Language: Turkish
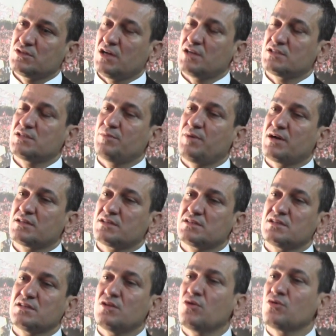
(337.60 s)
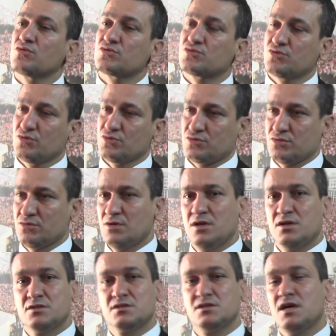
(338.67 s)
siyasi partisi ne olursa olsun
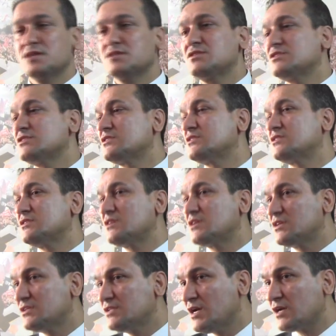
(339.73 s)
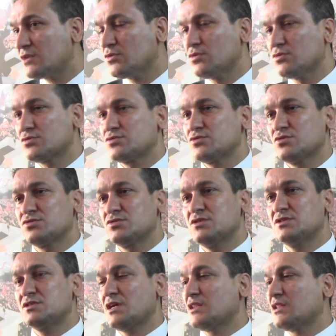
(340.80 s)
Siyasi çizgisi nerede olursa
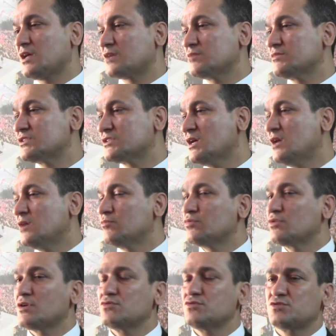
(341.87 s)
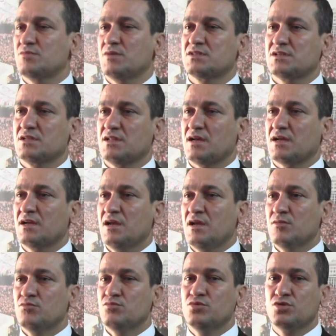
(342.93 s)
olsun insanlarımız buna düşmesinler.
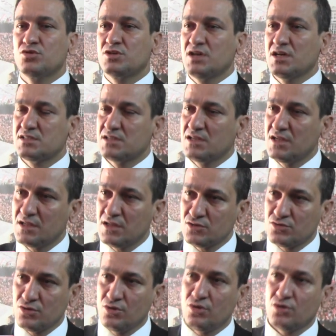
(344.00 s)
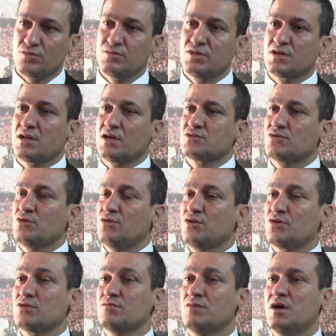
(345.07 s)
Bu kesinlikle söylüyorum, bir daha
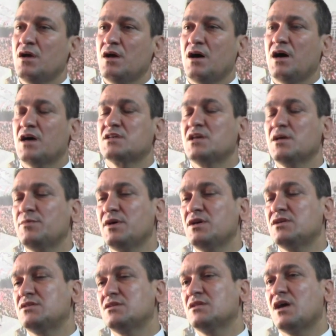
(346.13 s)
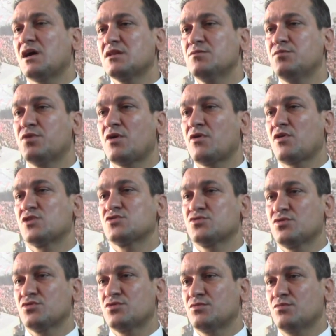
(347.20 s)
söylüyorum. AKP iktidarının
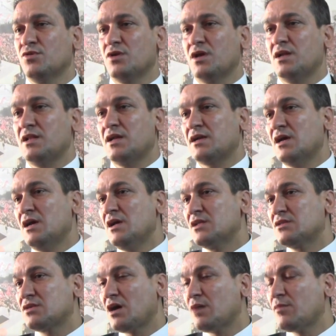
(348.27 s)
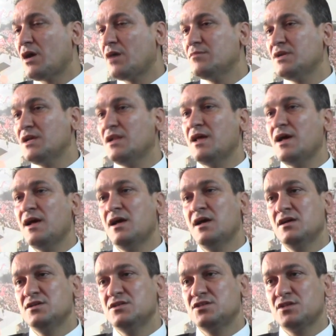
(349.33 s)
provokasyonudur bu olaylar.
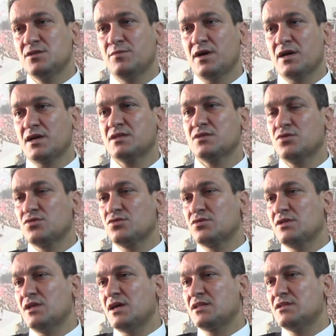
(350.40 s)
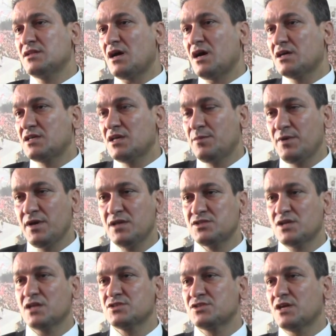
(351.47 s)
Tamamıyla istihbarat örgütlerinin,
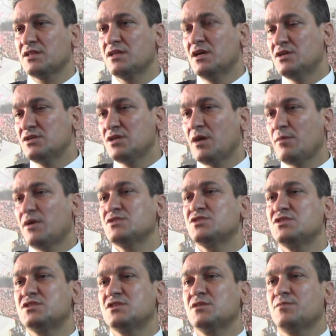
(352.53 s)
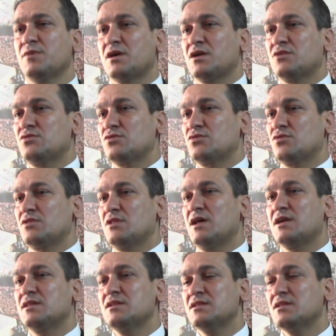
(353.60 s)
AKP'ye çalışan yabancı istihbarat
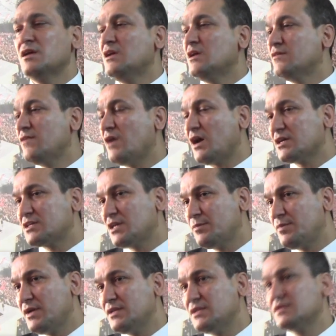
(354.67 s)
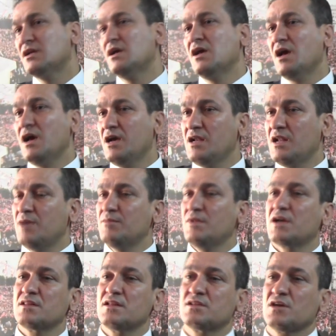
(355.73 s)
örgütlerinin ve AKP'nin
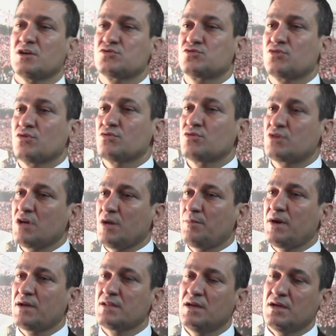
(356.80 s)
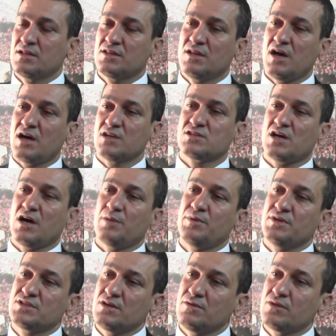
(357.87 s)
eylemlerine taşeronluk yapan
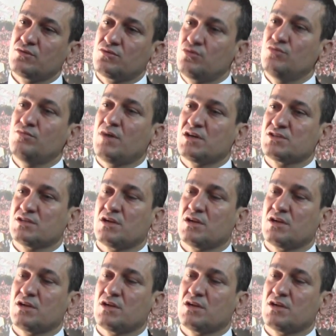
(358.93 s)
DHKPC ve tüm